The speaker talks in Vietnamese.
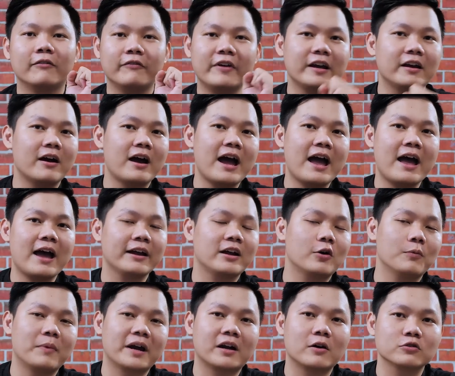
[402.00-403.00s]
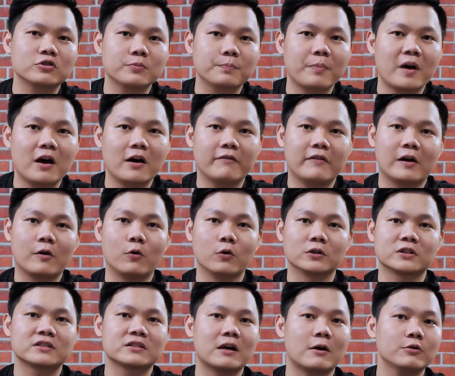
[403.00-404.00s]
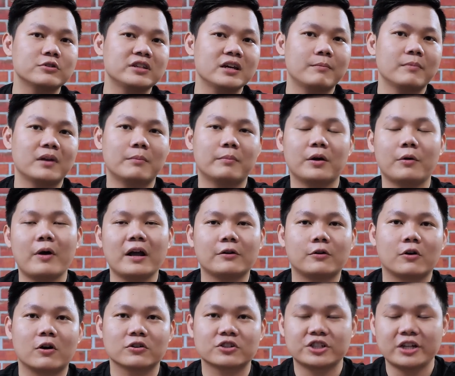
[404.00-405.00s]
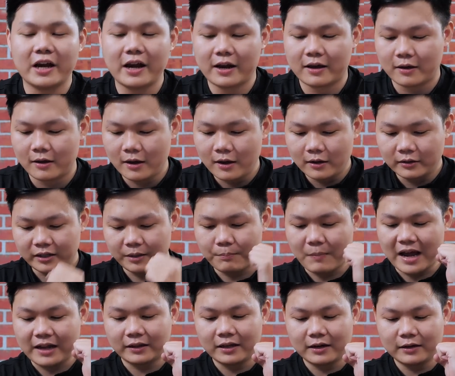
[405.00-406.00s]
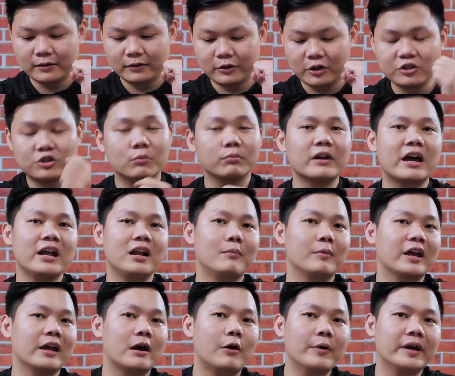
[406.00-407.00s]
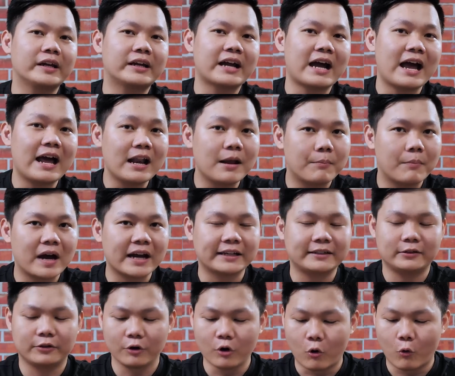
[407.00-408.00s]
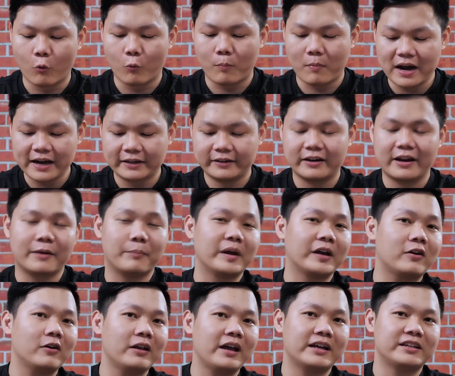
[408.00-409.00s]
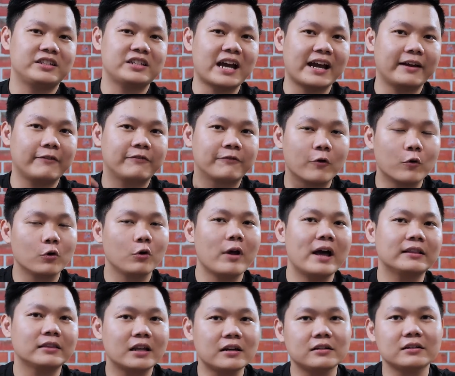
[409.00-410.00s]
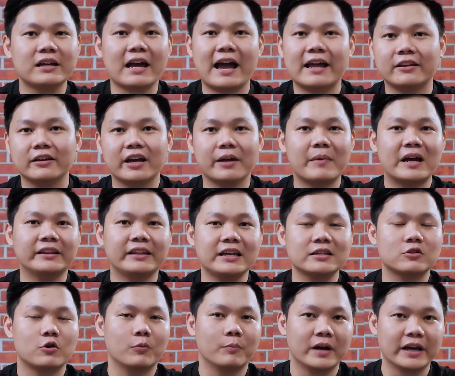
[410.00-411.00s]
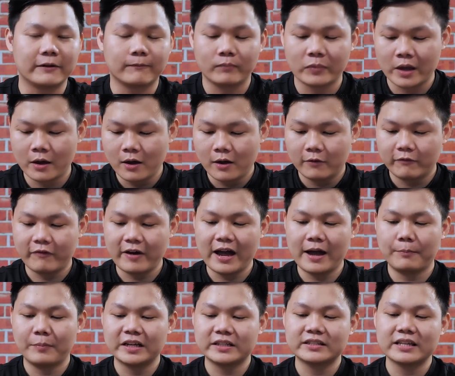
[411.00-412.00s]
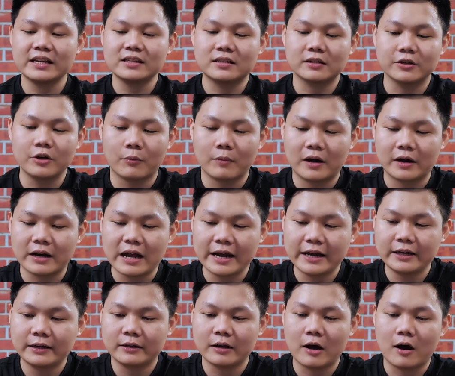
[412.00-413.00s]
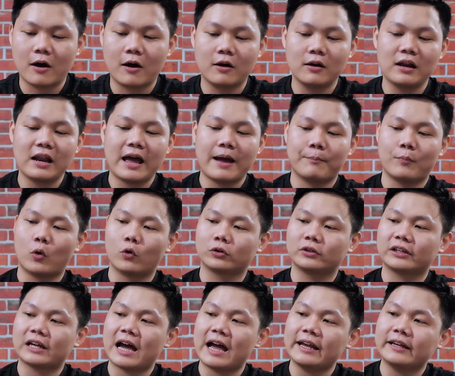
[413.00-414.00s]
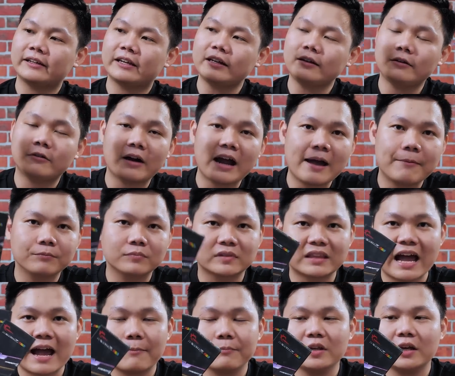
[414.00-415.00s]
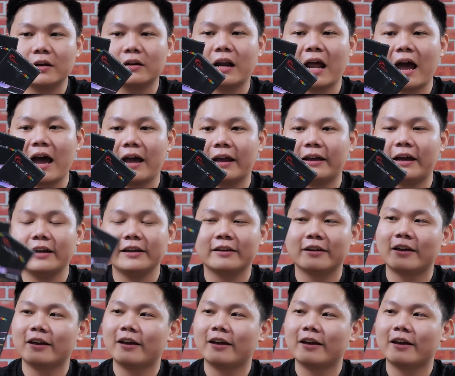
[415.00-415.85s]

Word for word: VGA 2070 Super và nguồn 650W Corsair thì bản thân nói chung đây là một cái cấu hình khá là mạnh đủ mạnh để mình có thể chạy full load tất cả những cái bài test của mình và mình sẽ sử dụng ở đây đó là một cái kit RAM 8 x 2 x